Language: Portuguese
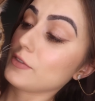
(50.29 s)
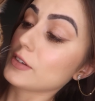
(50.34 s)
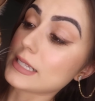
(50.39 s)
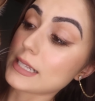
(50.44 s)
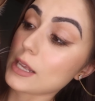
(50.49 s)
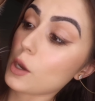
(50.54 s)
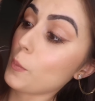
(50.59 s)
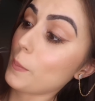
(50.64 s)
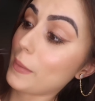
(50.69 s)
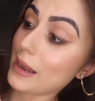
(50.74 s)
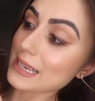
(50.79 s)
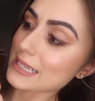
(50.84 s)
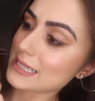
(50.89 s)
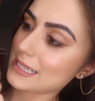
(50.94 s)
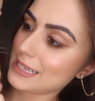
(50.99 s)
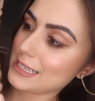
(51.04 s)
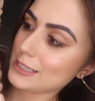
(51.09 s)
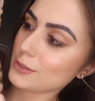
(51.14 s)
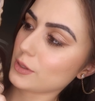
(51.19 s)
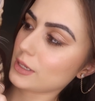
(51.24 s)
Você é o
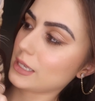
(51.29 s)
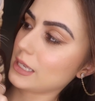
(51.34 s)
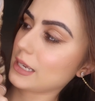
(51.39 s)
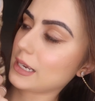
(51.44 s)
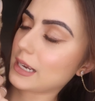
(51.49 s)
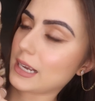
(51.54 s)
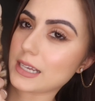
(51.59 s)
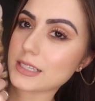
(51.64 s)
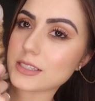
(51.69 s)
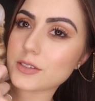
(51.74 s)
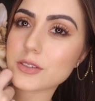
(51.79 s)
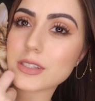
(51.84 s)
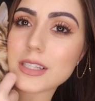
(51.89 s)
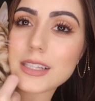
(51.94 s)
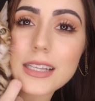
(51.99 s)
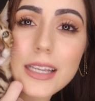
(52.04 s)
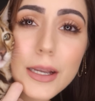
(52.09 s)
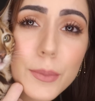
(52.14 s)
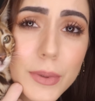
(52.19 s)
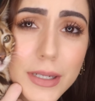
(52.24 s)
mais lindo aqui em casa,
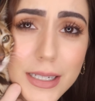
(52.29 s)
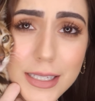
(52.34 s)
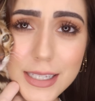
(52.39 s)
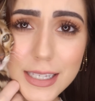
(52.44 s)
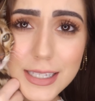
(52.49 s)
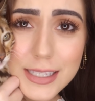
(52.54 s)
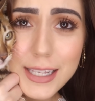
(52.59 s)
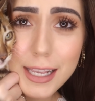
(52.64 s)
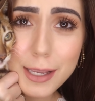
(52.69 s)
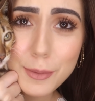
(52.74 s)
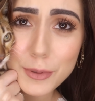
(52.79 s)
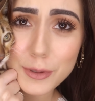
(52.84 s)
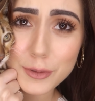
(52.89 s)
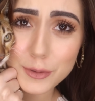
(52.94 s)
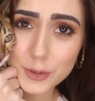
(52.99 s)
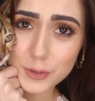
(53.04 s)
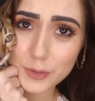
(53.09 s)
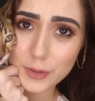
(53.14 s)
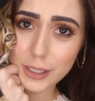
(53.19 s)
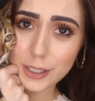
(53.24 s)
você tem que aparecer sempre
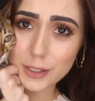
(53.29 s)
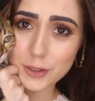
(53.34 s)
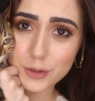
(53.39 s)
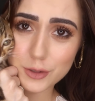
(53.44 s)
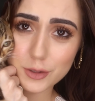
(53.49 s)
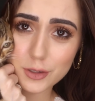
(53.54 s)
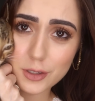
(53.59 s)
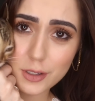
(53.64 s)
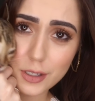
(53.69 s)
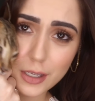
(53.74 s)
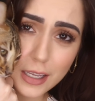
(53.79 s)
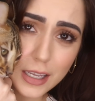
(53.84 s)
nos vídeos.